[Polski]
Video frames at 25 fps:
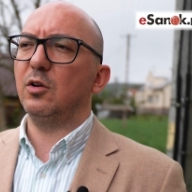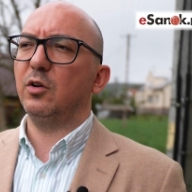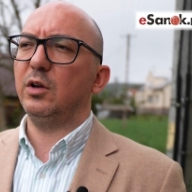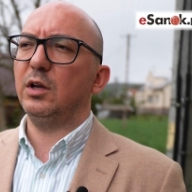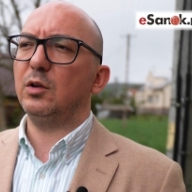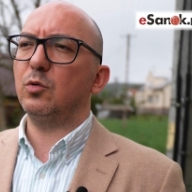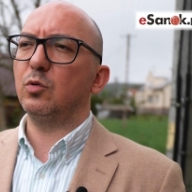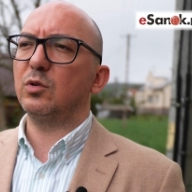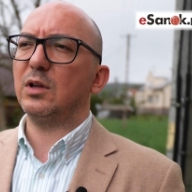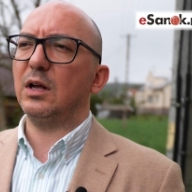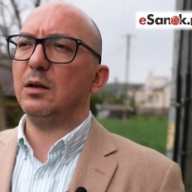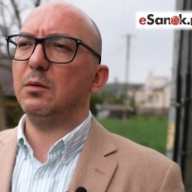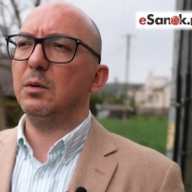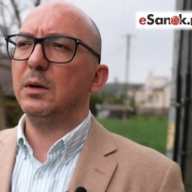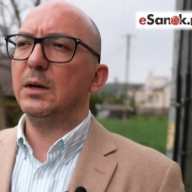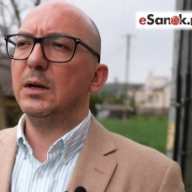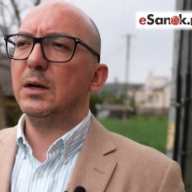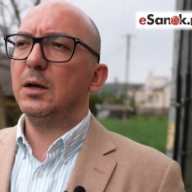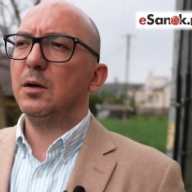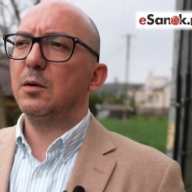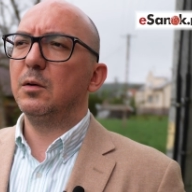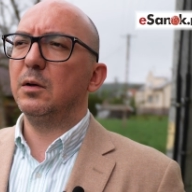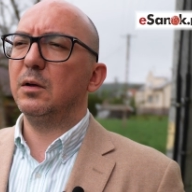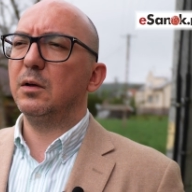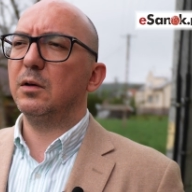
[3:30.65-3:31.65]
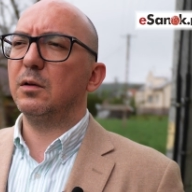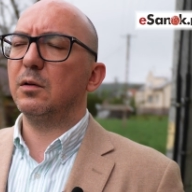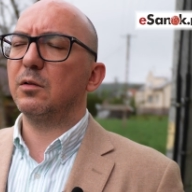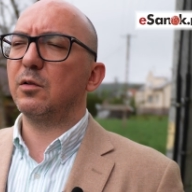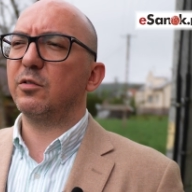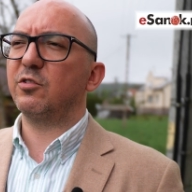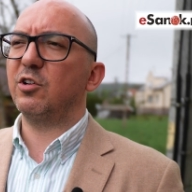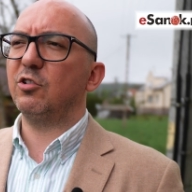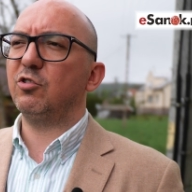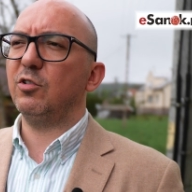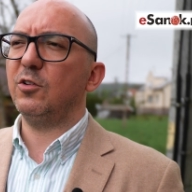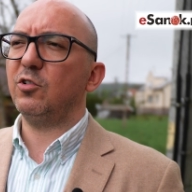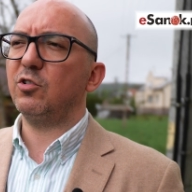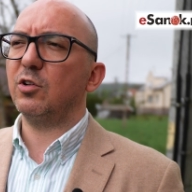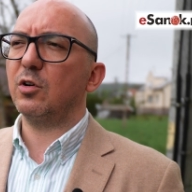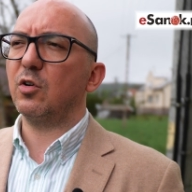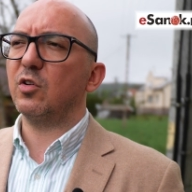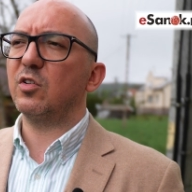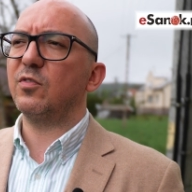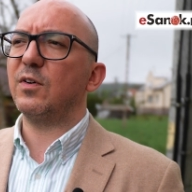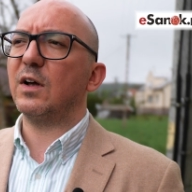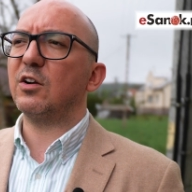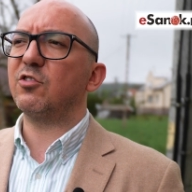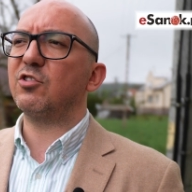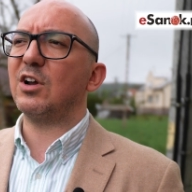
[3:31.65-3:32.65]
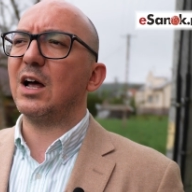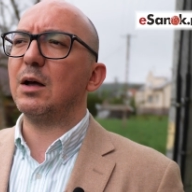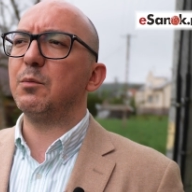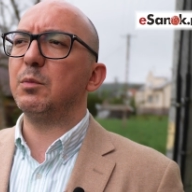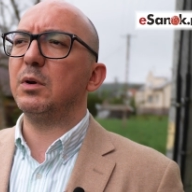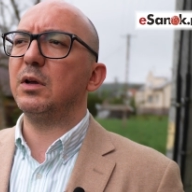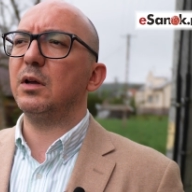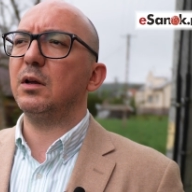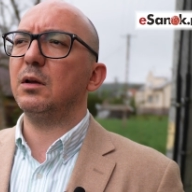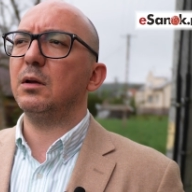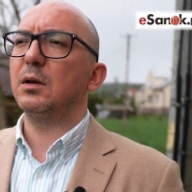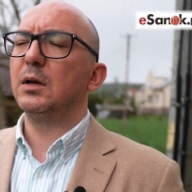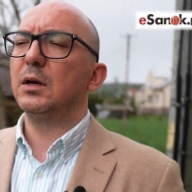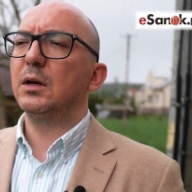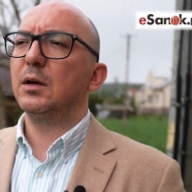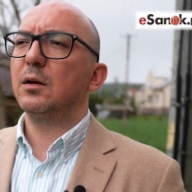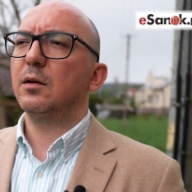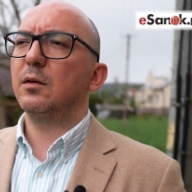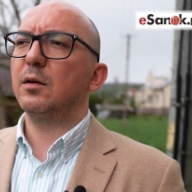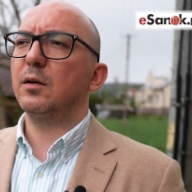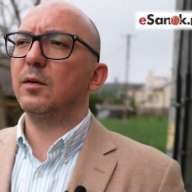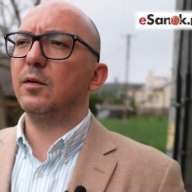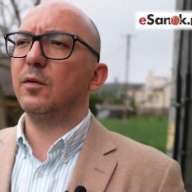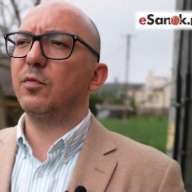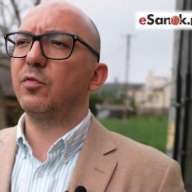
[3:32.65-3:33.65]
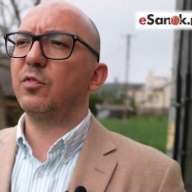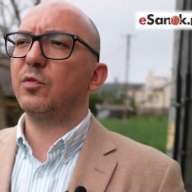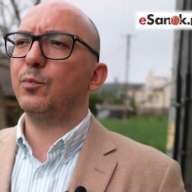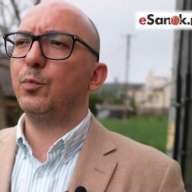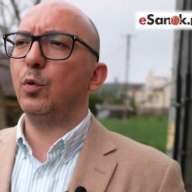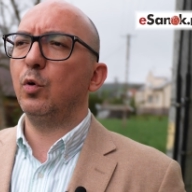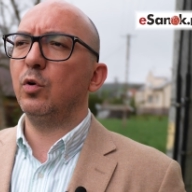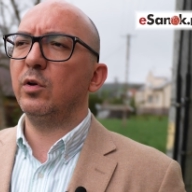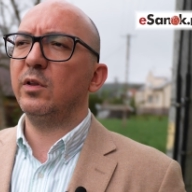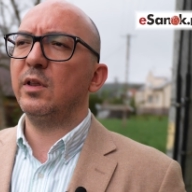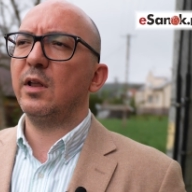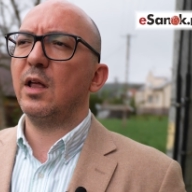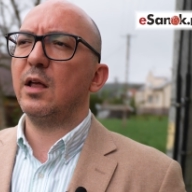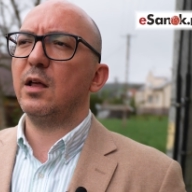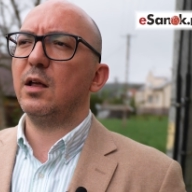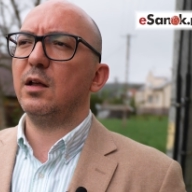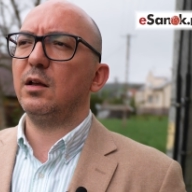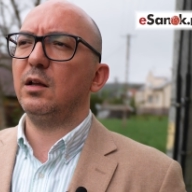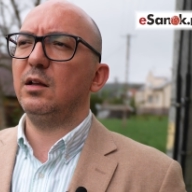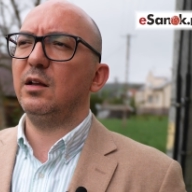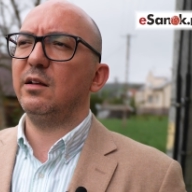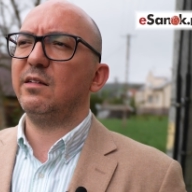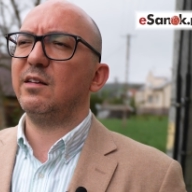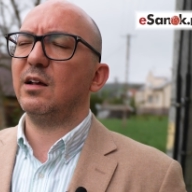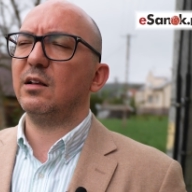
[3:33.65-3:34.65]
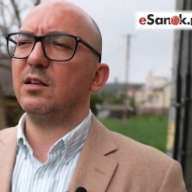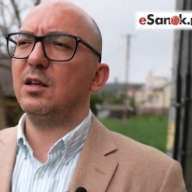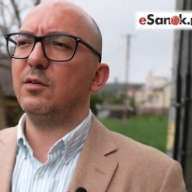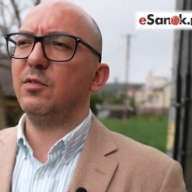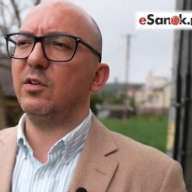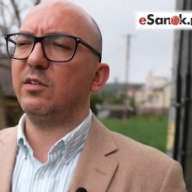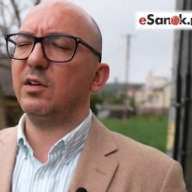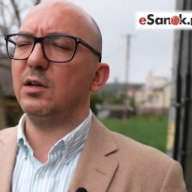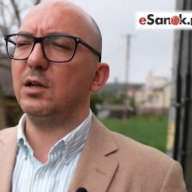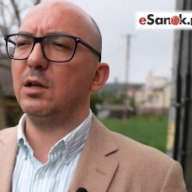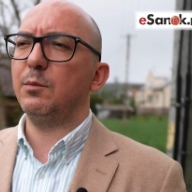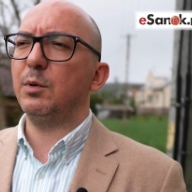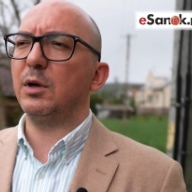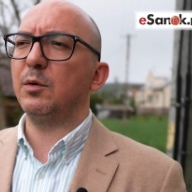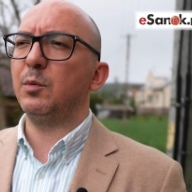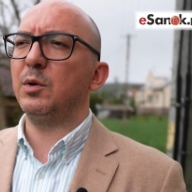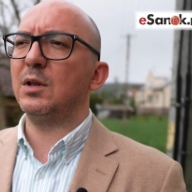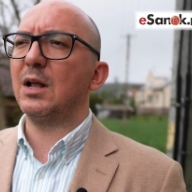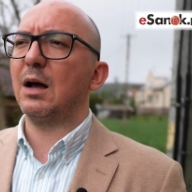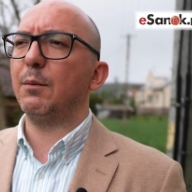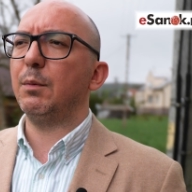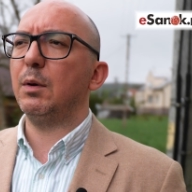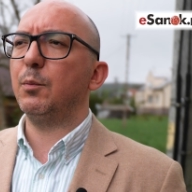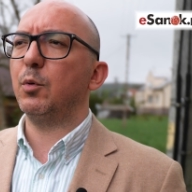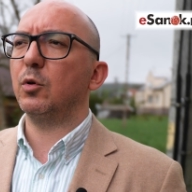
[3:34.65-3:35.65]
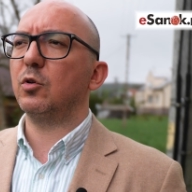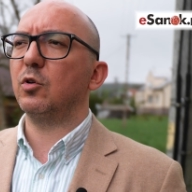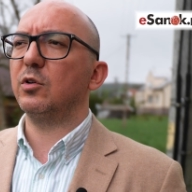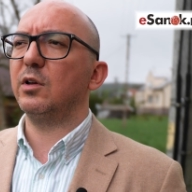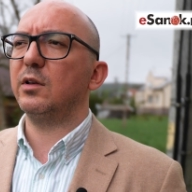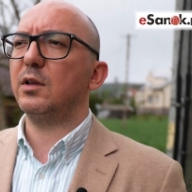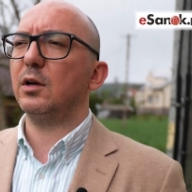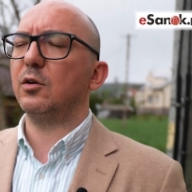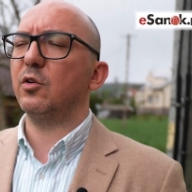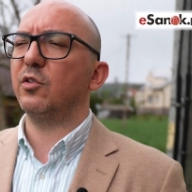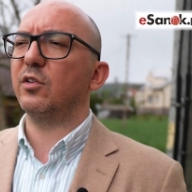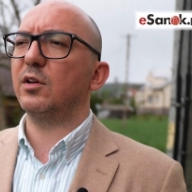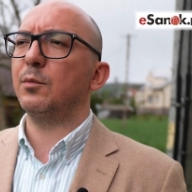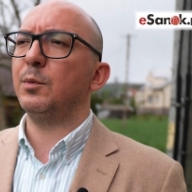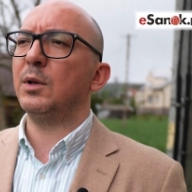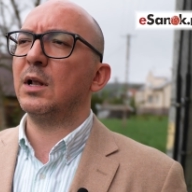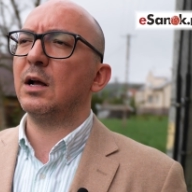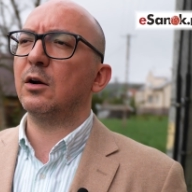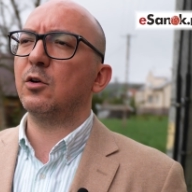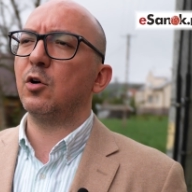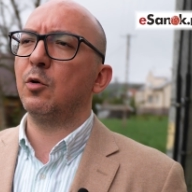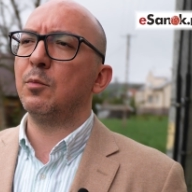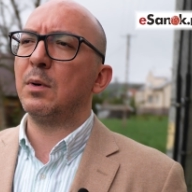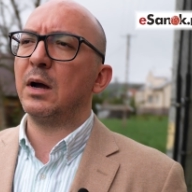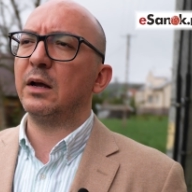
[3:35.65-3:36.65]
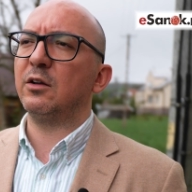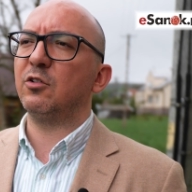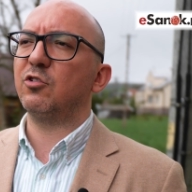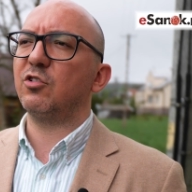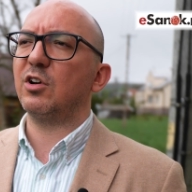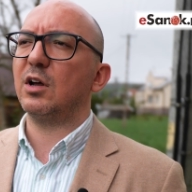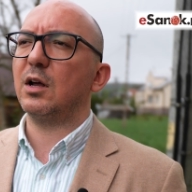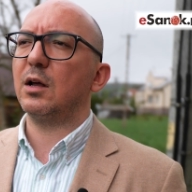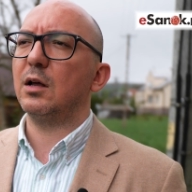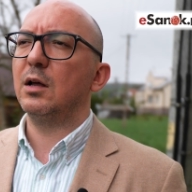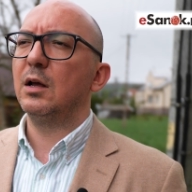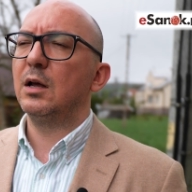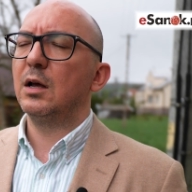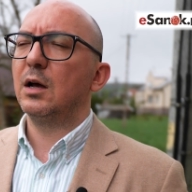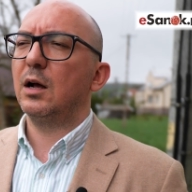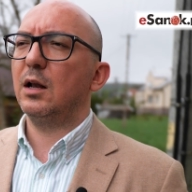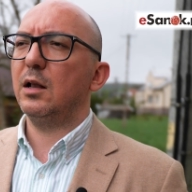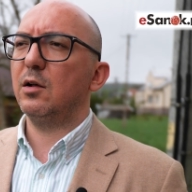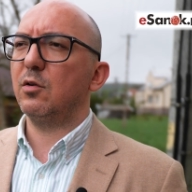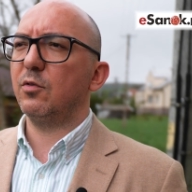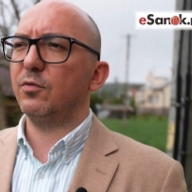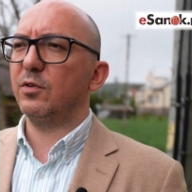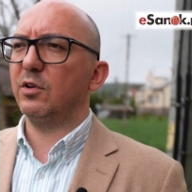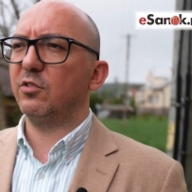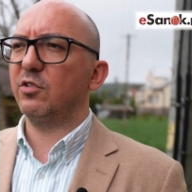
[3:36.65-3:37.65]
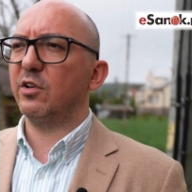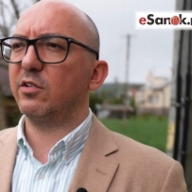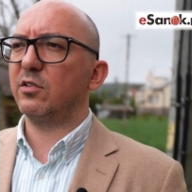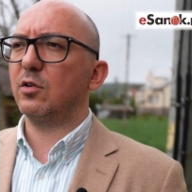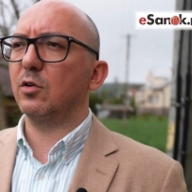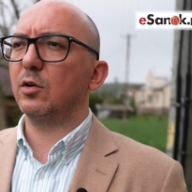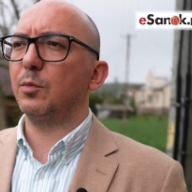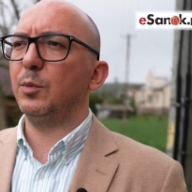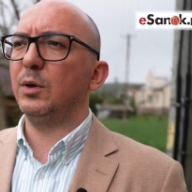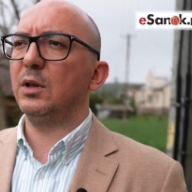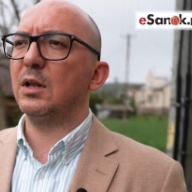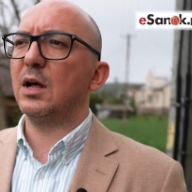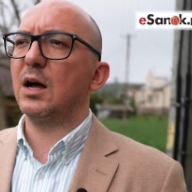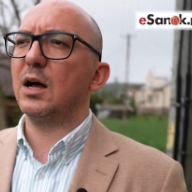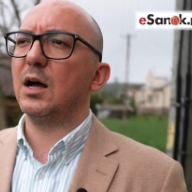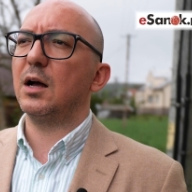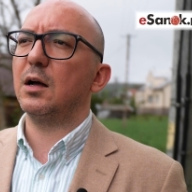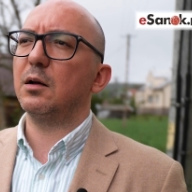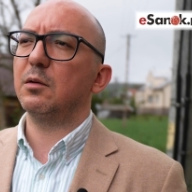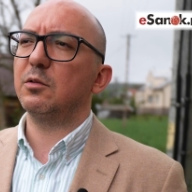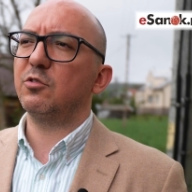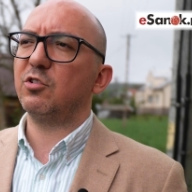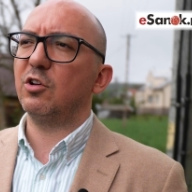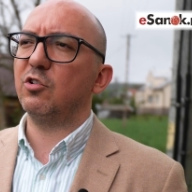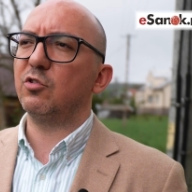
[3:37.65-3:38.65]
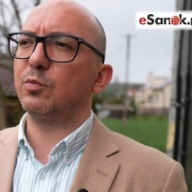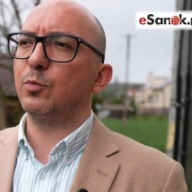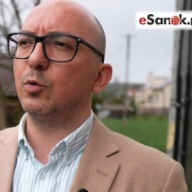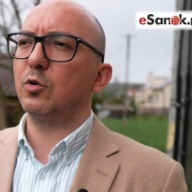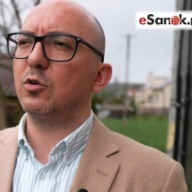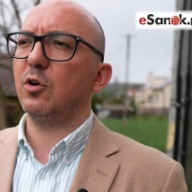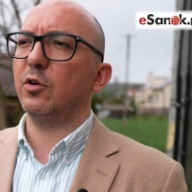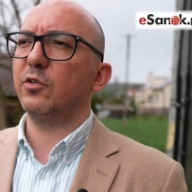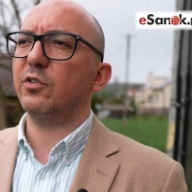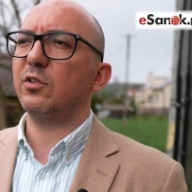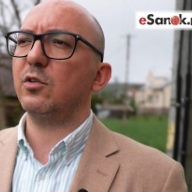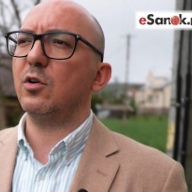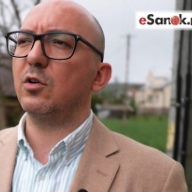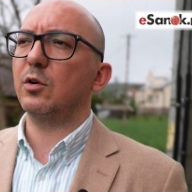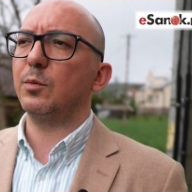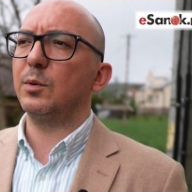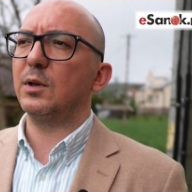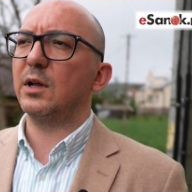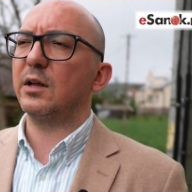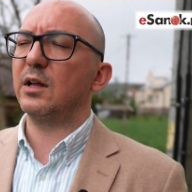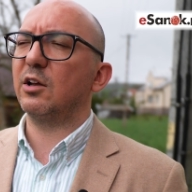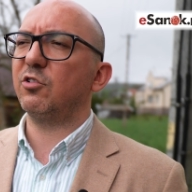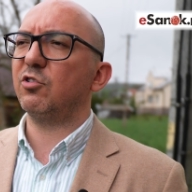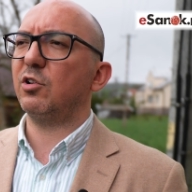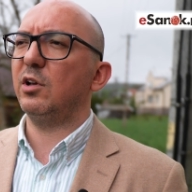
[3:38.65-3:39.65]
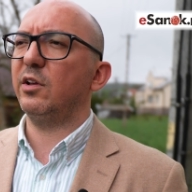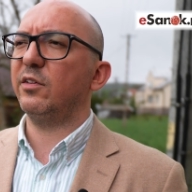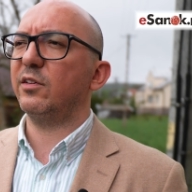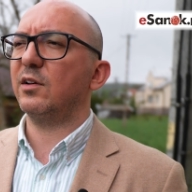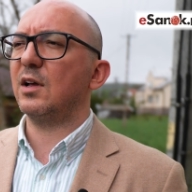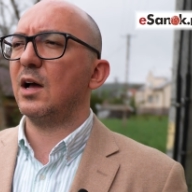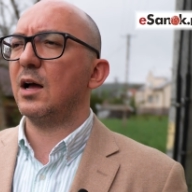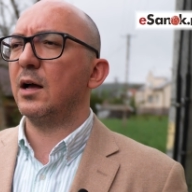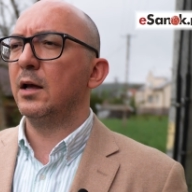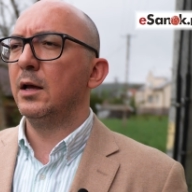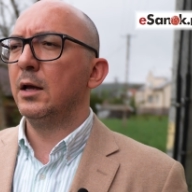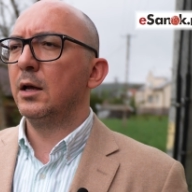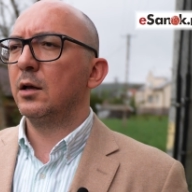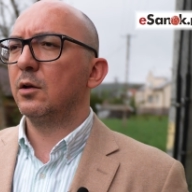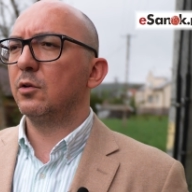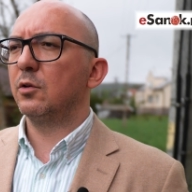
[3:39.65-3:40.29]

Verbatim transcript: No i tutaj y, rzeczywiście rozważamy y, wspólne inicjatywy z innymi gminami, bo to nie tylko jest gmina Komańcza, ale również jest to gmina część Bukowsko, gmina Jaśliska,